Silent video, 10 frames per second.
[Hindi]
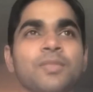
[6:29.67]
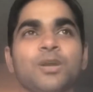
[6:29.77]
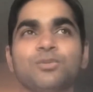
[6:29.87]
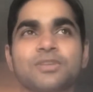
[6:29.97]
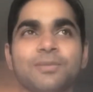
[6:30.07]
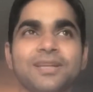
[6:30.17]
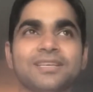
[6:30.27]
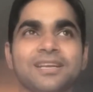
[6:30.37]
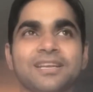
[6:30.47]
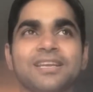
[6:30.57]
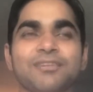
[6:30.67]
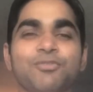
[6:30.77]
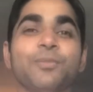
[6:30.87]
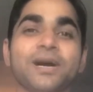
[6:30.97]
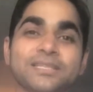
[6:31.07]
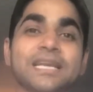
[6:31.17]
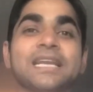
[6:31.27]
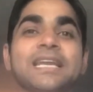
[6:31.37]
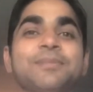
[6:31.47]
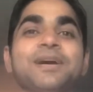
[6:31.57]
उसके बाद करने वो पास
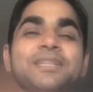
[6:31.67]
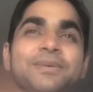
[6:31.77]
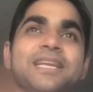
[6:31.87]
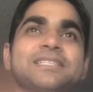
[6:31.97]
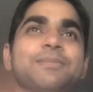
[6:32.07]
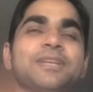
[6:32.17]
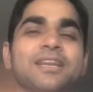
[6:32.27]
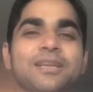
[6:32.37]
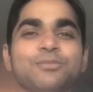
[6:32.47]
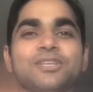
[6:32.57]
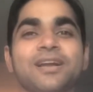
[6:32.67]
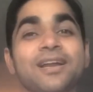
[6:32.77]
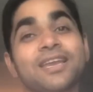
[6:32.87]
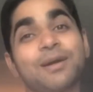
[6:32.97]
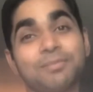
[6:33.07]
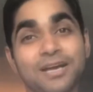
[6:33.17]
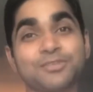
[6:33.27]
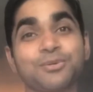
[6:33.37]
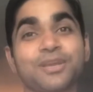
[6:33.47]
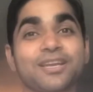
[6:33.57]
करने के बाद मेरे एग्जामिनर ने मुझे कहा कि आप
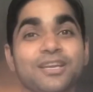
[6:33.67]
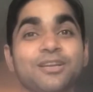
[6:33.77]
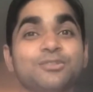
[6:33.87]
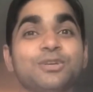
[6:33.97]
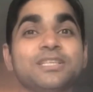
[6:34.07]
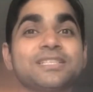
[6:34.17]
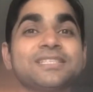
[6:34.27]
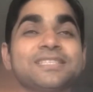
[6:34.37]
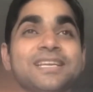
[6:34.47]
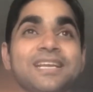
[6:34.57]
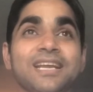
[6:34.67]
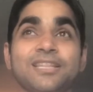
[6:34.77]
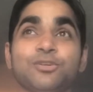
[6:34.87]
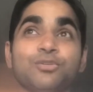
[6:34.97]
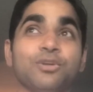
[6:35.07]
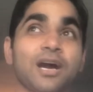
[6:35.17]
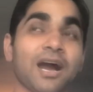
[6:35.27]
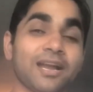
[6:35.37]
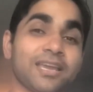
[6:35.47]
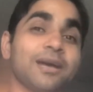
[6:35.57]
पास हो गए हैं कंग्रेचुलेशन तो
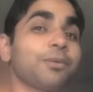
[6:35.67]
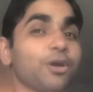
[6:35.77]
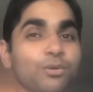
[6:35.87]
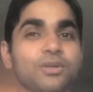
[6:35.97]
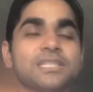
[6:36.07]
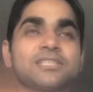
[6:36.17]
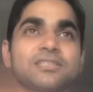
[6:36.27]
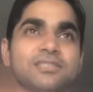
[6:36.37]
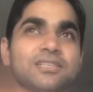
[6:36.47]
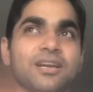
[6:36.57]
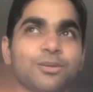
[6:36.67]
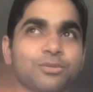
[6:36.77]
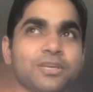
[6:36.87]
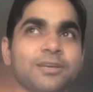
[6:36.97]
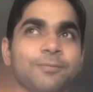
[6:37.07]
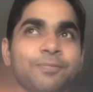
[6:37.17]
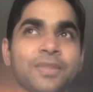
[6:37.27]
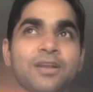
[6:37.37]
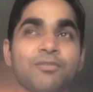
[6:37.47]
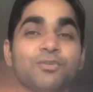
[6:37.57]
आगे आपका रोड टेस्ट स्टार्ट होता है
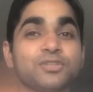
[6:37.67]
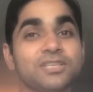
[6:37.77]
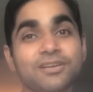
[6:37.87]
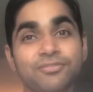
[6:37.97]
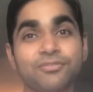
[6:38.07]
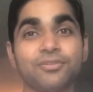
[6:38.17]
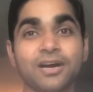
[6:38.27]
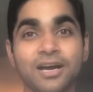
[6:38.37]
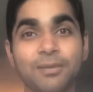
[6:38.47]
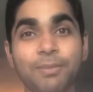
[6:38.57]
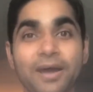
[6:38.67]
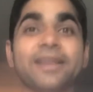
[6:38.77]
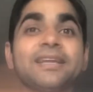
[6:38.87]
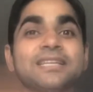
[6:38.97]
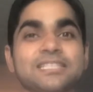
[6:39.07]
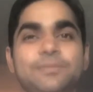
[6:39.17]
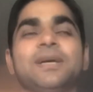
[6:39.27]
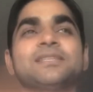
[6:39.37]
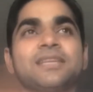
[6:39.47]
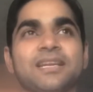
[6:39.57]
वो सिर्फ पार्किंग टेस्ट
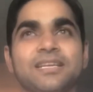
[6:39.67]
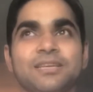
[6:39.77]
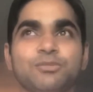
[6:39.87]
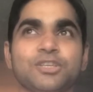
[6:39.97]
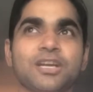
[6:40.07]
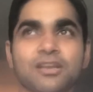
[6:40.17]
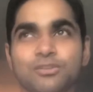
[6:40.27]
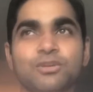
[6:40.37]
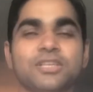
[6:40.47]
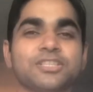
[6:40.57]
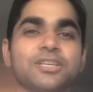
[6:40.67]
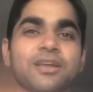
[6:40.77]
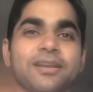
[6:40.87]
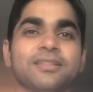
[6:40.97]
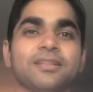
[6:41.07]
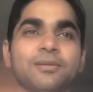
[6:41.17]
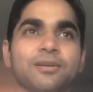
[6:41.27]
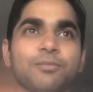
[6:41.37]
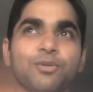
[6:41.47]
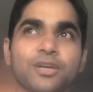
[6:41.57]
पास करने की मुझे कंग्रेचुलेशन कर
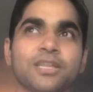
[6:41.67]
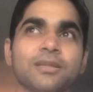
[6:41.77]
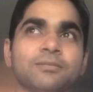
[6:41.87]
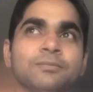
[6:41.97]
रहा बोल रहा था